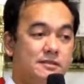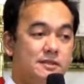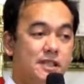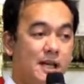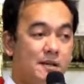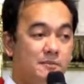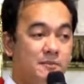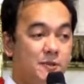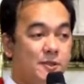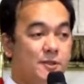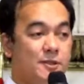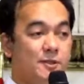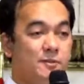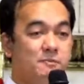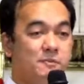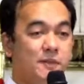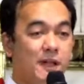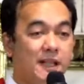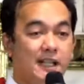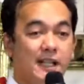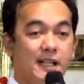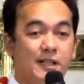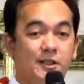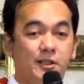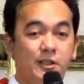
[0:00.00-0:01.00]
Tapos nung
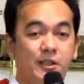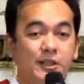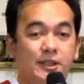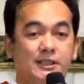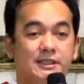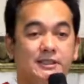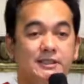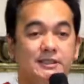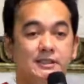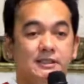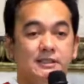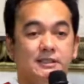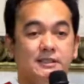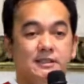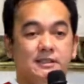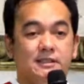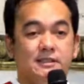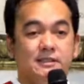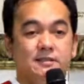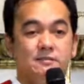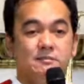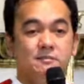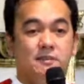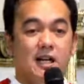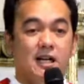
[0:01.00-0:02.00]
panahon,
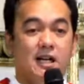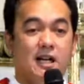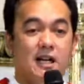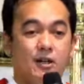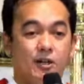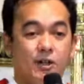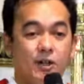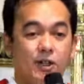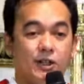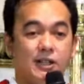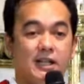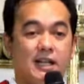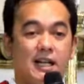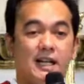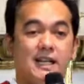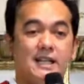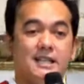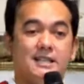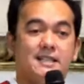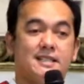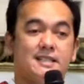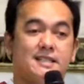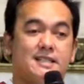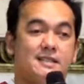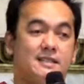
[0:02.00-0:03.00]
mga
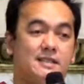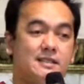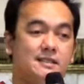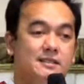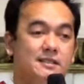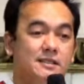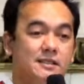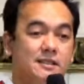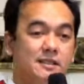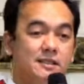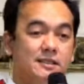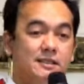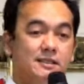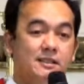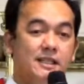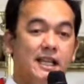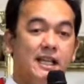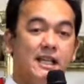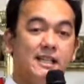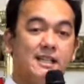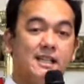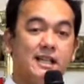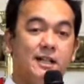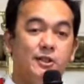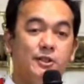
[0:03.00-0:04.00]
oras,
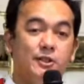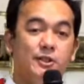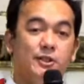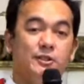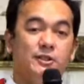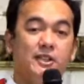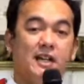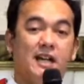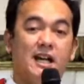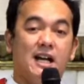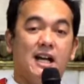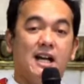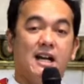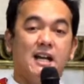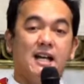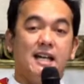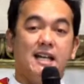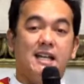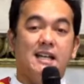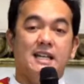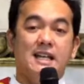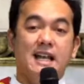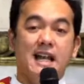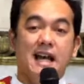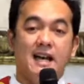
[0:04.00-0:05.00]
na ikaw yung
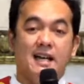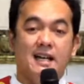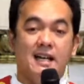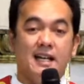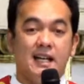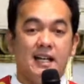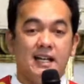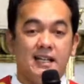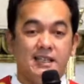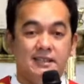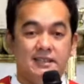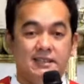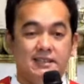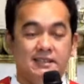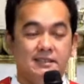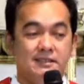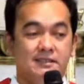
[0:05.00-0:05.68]
nangangailangan,